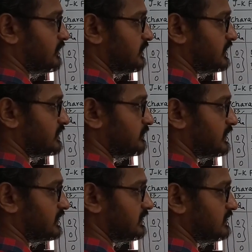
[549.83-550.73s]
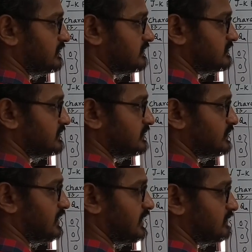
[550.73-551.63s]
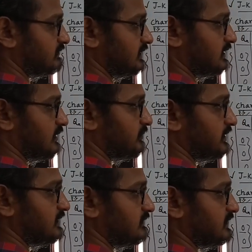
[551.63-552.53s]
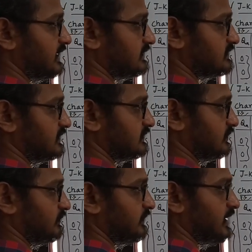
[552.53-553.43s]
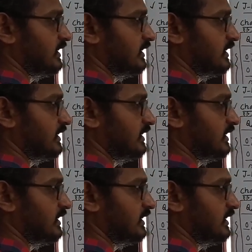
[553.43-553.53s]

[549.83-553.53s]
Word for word: இப்போ இது பாருங்கள் ஜீரோ ஆர் ஒன் அப்போ இதை வந்து எக்ஸ்னு எடுத்துக்கிறோம்